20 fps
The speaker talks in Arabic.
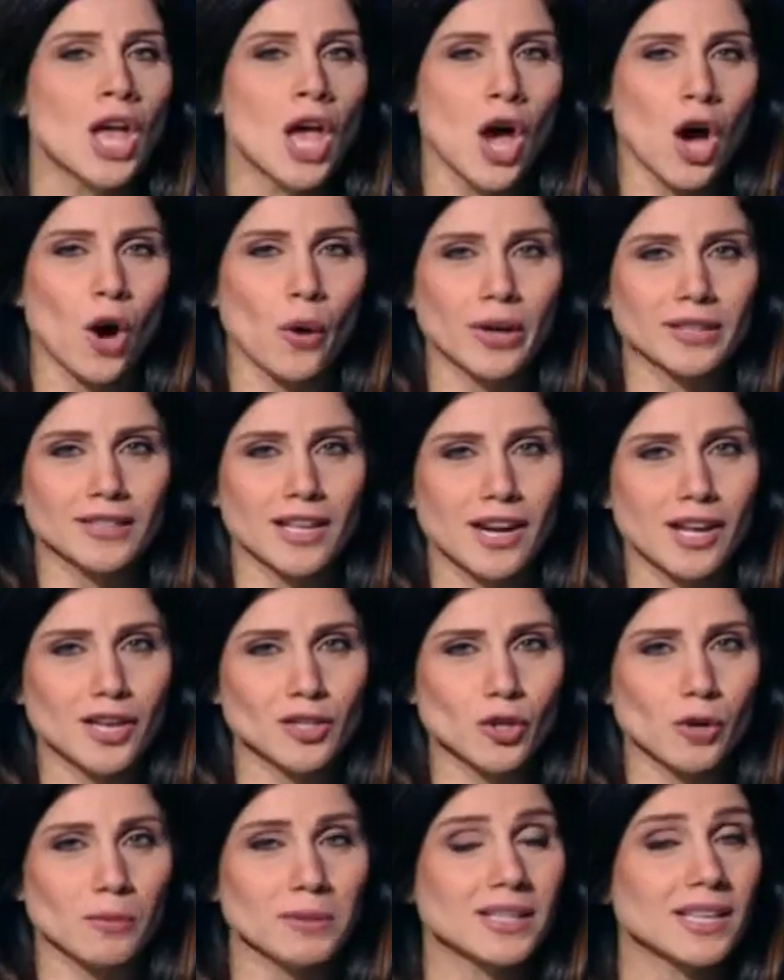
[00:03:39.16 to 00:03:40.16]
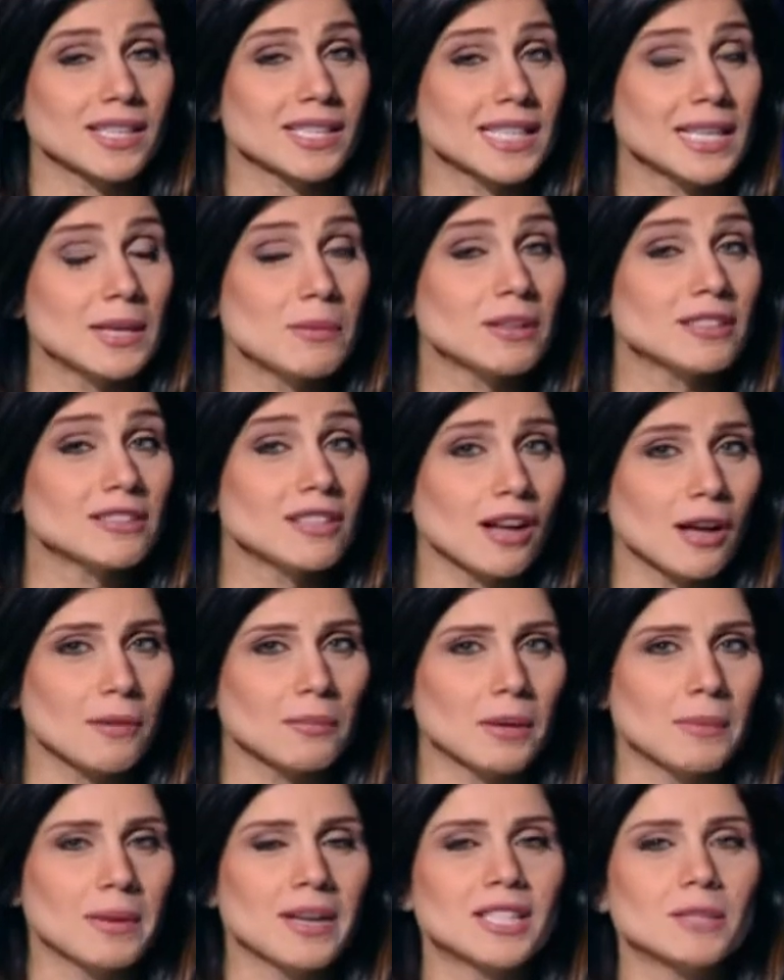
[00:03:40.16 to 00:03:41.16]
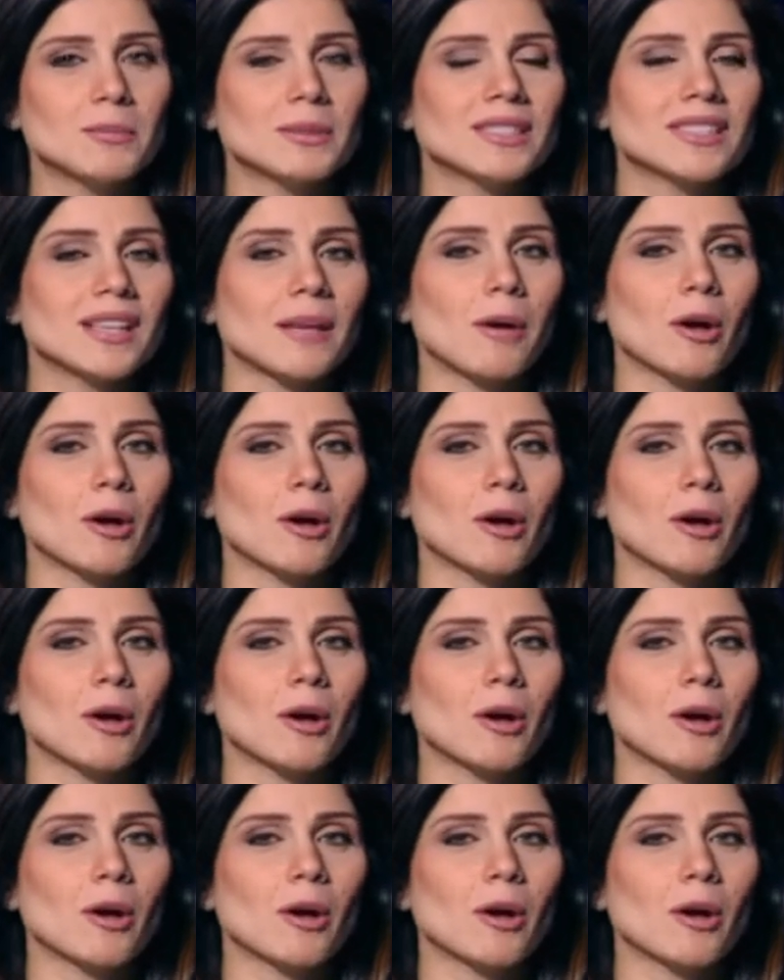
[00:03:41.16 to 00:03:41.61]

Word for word: 19.8% وتراجع بتسليم الترابي بنسبه 37.2%